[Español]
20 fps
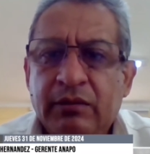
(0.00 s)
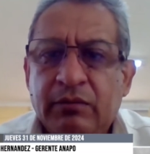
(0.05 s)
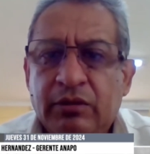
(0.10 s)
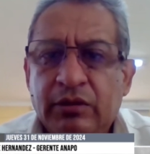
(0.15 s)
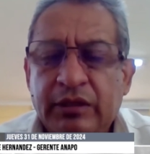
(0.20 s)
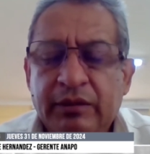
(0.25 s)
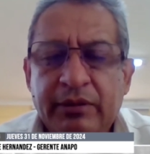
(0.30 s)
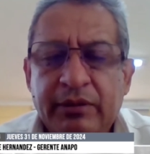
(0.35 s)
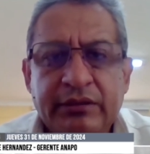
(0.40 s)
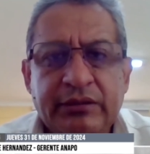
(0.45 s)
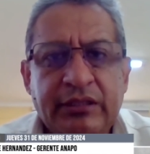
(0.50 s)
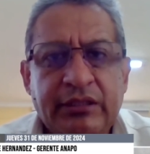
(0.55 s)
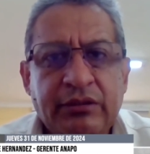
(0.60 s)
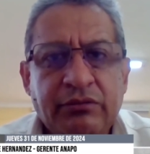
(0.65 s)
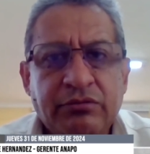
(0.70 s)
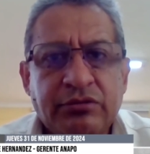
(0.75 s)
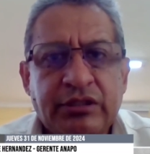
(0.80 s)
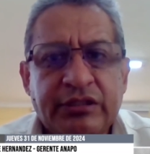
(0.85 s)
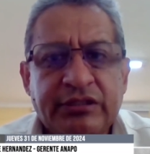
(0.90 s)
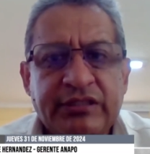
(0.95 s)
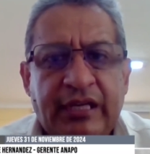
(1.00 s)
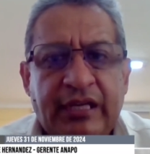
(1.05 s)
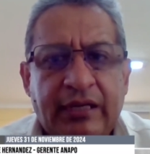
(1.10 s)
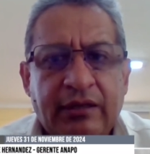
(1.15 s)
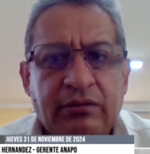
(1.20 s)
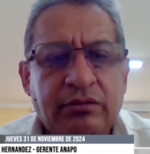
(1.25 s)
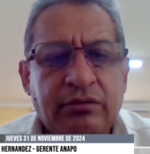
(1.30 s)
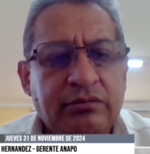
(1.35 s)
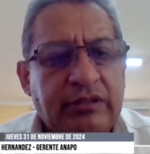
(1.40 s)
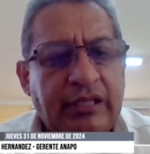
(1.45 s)
Y Bolivia tiene un
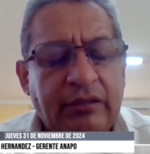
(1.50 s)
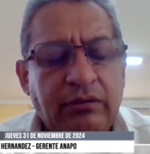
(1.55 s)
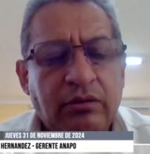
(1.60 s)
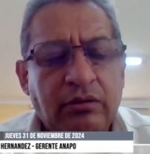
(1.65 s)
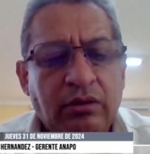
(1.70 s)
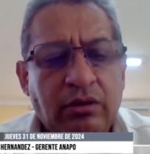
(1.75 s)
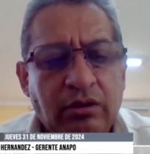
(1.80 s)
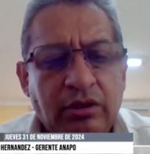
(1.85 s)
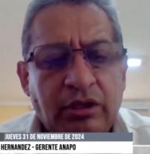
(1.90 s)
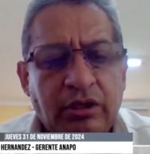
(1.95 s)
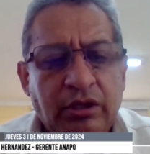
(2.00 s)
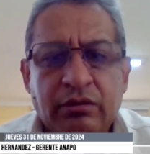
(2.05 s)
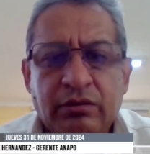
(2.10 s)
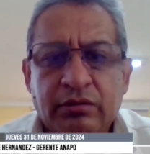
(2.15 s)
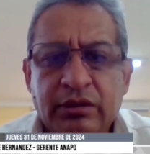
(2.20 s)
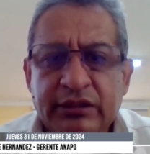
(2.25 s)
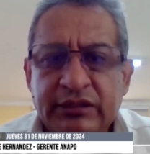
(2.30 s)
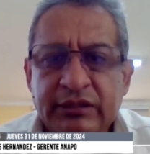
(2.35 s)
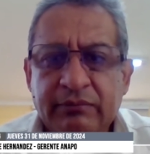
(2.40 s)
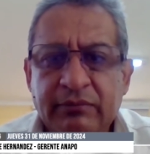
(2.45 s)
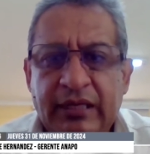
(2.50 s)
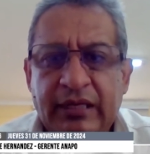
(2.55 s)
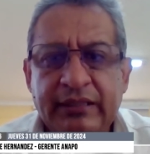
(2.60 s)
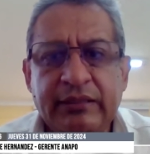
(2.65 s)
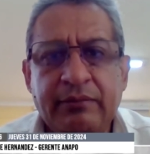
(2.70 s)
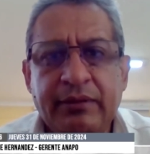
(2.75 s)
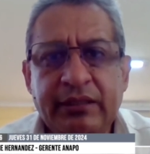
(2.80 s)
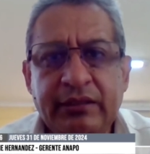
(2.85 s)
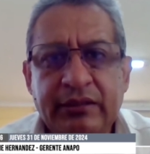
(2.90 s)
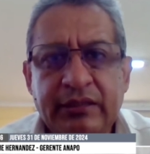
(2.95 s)
rezago tecnológico de hace
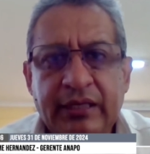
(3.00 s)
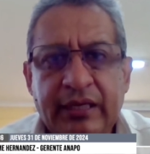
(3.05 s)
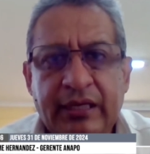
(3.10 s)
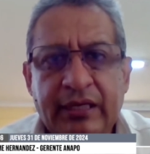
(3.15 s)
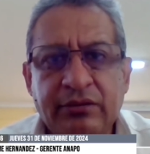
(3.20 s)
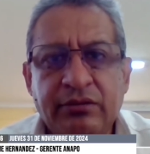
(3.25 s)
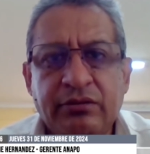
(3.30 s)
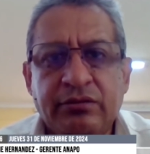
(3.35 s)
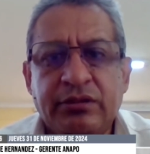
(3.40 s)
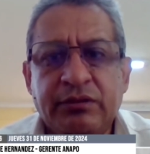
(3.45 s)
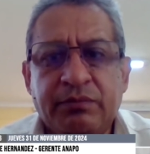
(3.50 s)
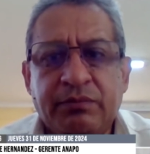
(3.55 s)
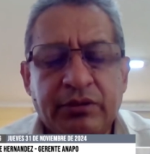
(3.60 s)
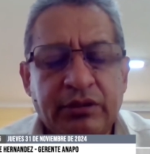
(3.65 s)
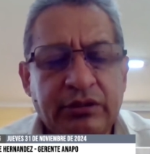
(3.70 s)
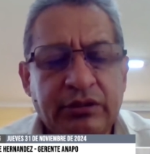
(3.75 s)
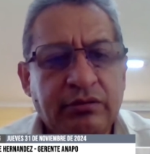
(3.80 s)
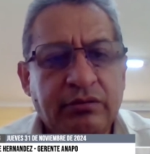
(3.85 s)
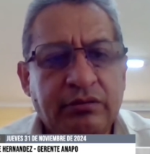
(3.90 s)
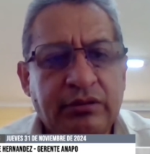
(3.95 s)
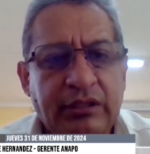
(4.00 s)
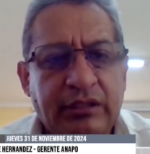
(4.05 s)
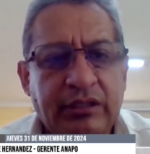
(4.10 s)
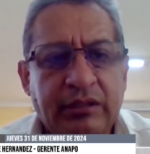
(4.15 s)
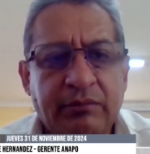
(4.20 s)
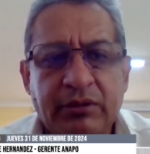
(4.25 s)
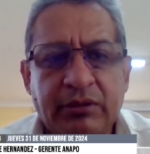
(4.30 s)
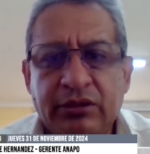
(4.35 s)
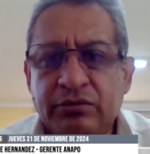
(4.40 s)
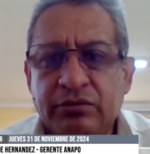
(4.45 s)
más de 20 años y por eso
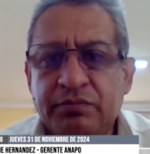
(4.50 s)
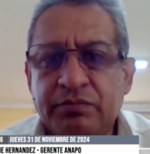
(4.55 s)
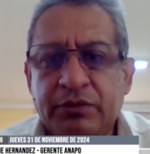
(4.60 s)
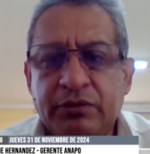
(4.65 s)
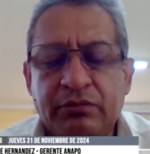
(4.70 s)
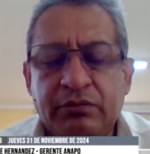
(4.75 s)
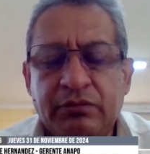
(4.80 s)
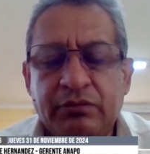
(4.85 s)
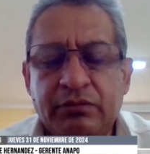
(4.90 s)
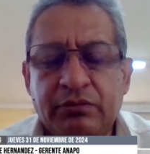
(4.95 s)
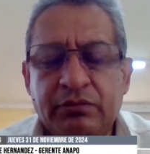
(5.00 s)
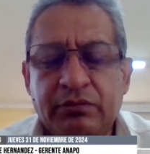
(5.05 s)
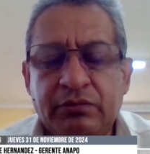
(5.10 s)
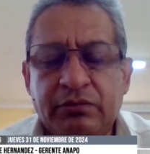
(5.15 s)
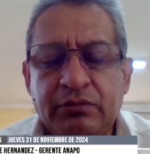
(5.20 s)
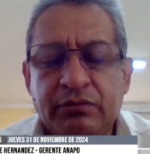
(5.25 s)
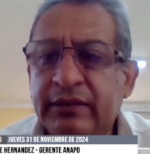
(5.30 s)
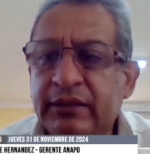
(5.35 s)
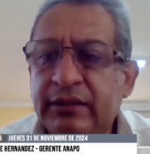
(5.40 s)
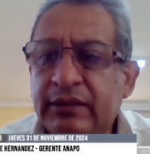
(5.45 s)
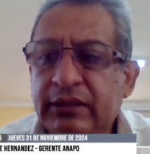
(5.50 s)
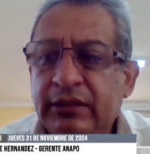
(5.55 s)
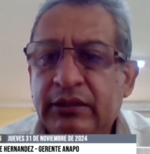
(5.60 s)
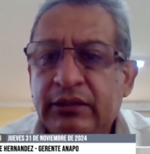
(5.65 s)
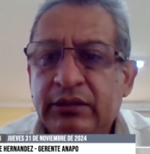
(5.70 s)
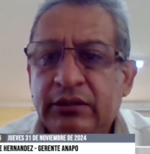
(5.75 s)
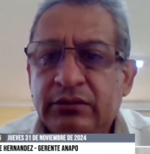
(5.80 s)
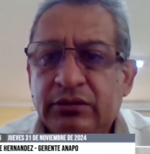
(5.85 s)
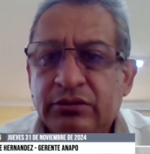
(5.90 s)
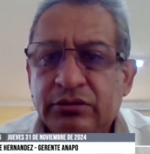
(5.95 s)
tiene menos productividad.
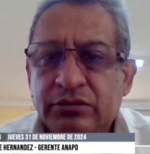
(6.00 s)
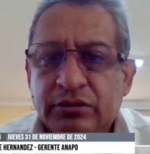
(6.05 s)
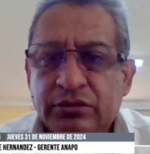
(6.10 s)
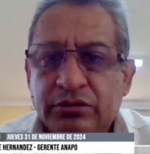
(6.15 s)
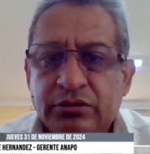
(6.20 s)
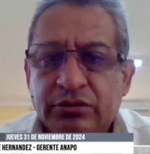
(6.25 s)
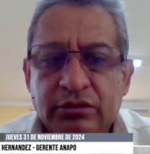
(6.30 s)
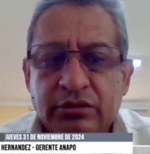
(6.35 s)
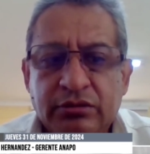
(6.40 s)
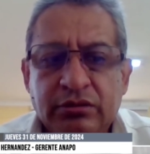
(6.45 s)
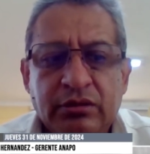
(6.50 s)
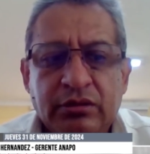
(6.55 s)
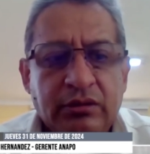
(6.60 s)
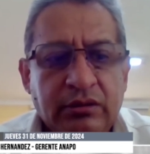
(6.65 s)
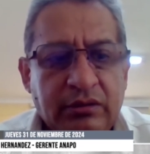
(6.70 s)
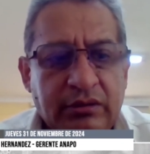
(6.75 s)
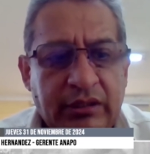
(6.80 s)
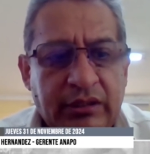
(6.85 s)
Nosotros